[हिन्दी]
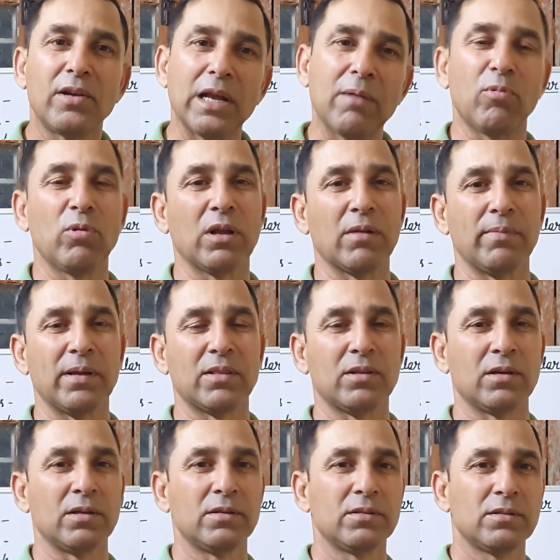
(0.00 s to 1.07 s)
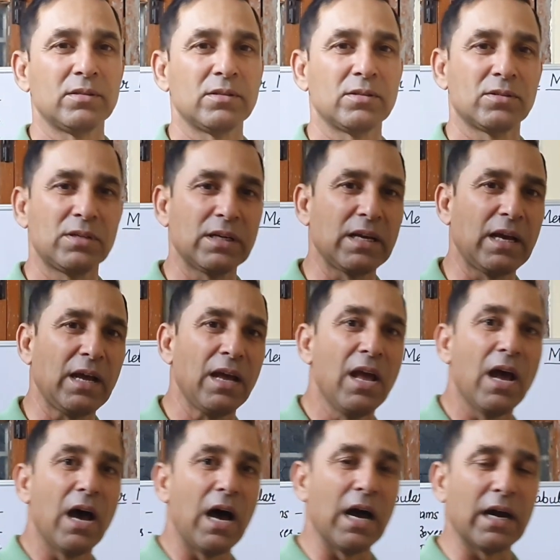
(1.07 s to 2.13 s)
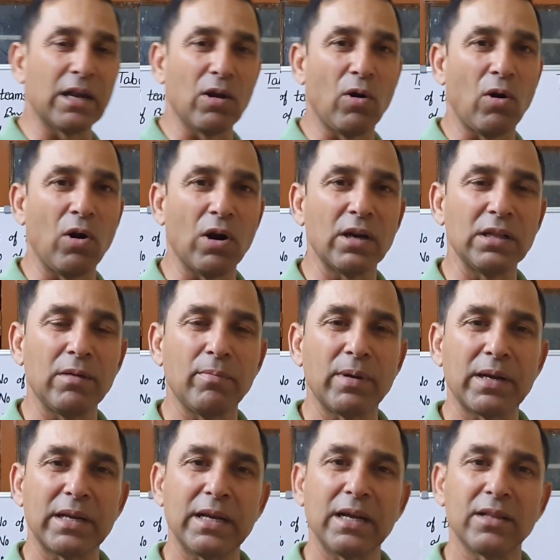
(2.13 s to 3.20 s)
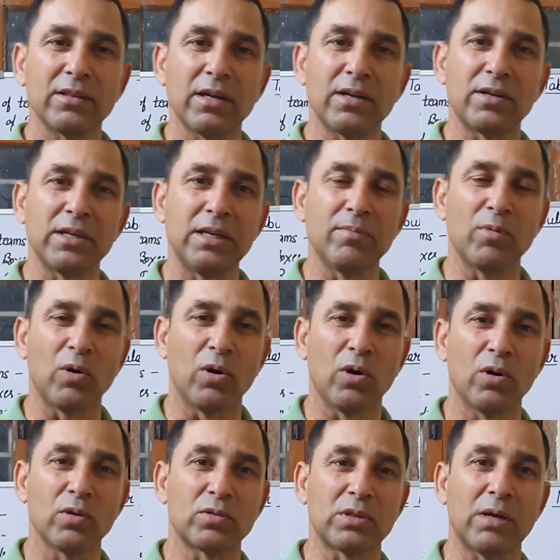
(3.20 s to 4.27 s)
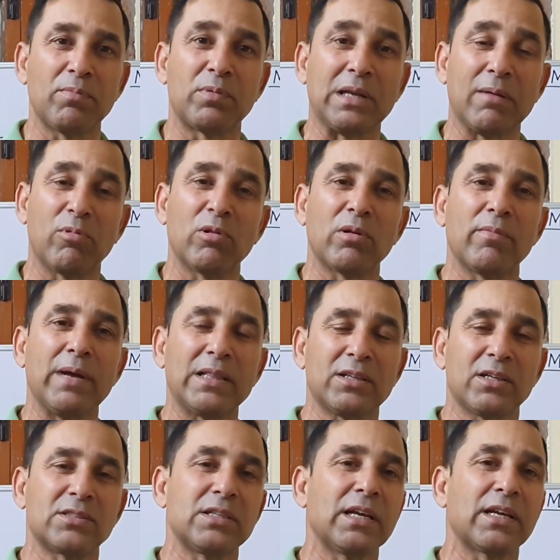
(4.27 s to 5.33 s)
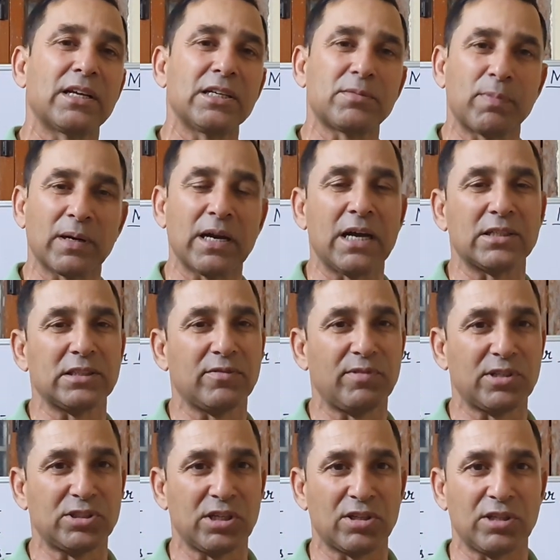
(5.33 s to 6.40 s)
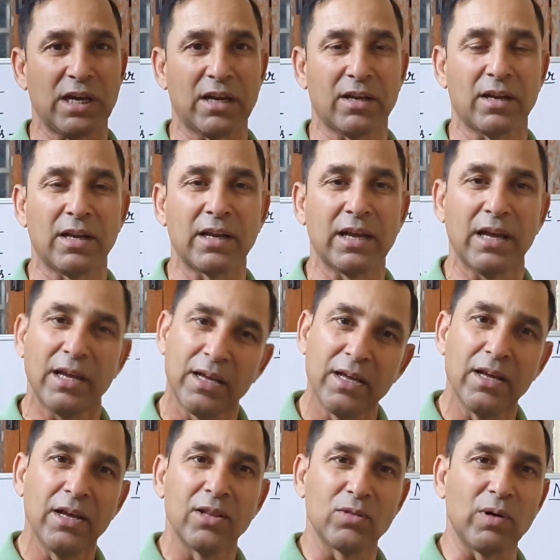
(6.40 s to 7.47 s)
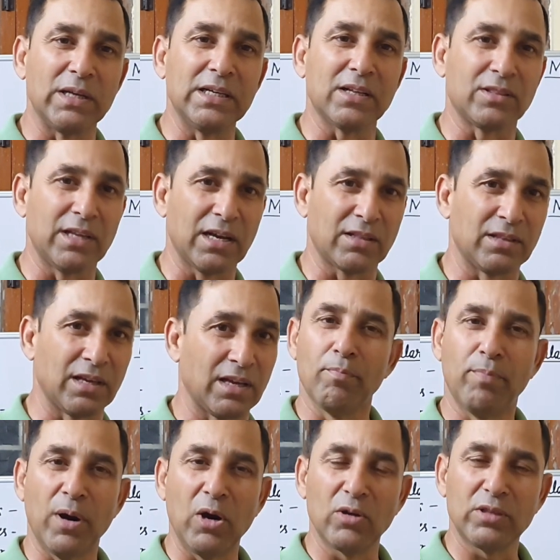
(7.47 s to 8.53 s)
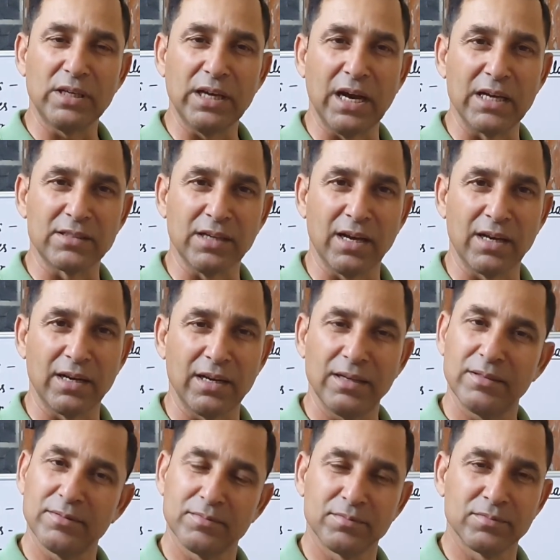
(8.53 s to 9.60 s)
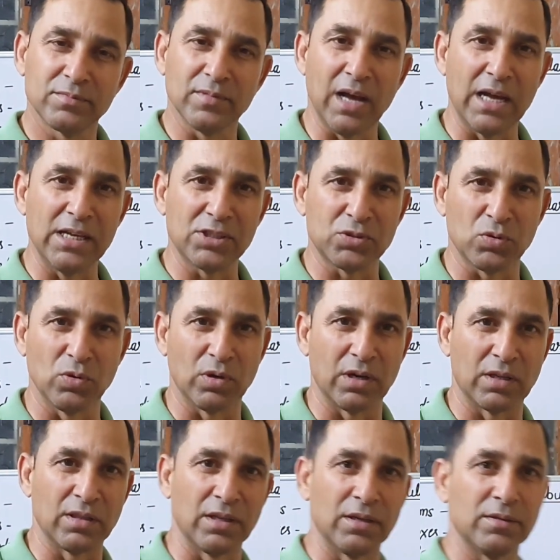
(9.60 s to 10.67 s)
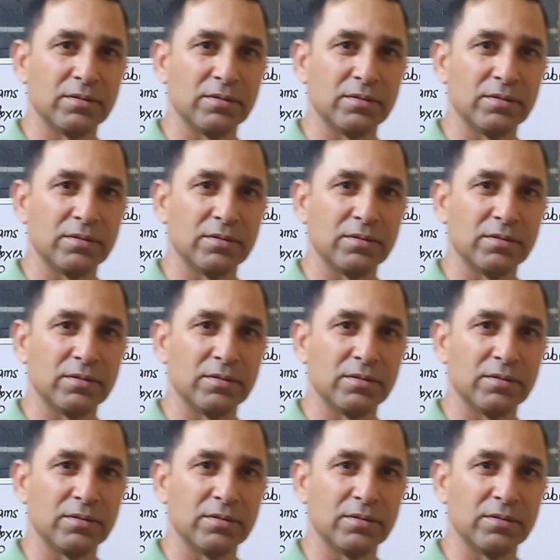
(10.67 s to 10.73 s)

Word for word: tabular method ठीक है अगर ऑड नंबर के अंदर टीम हो तब टेबुलर मेथड से किस प्रकार से फिक्सचर तैयार करेंगे तो आइए देखते हैं बहुत ही आसान है आइए शुरू करते